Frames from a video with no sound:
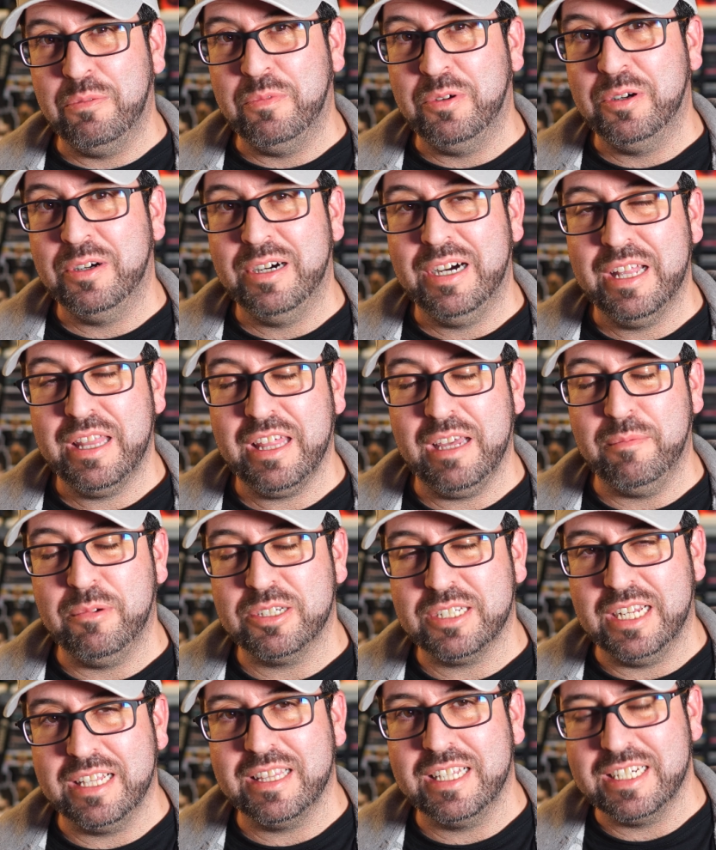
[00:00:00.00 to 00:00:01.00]
como
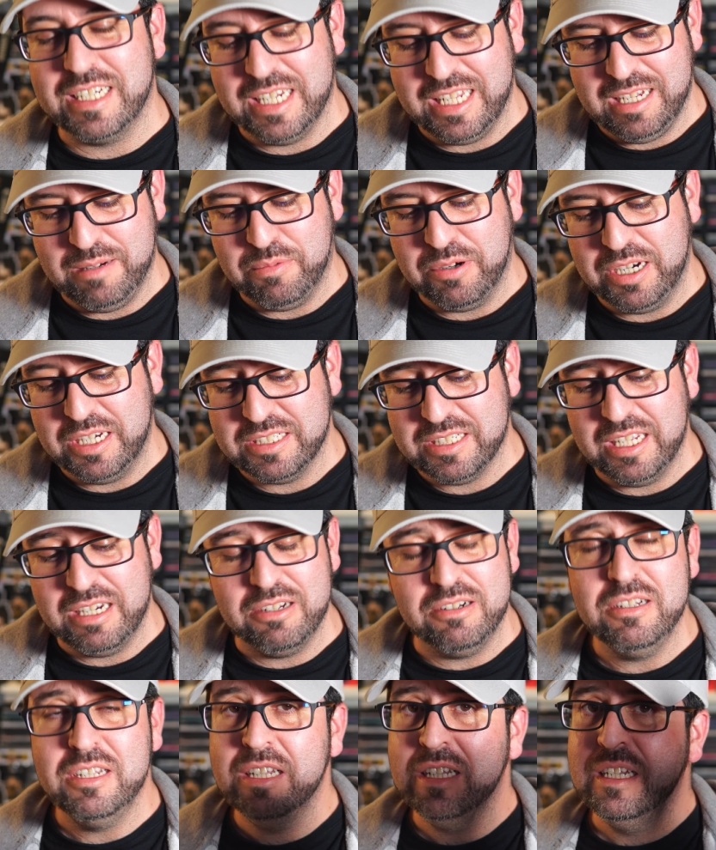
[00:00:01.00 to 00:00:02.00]
hacíamos antes ni nada por el
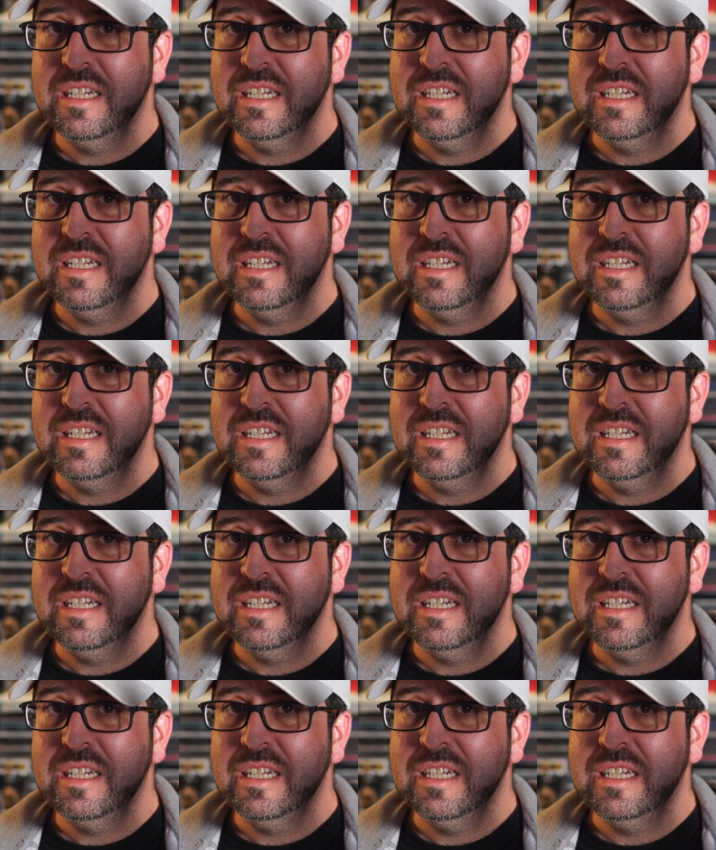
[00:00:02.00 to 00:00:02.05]
estilo,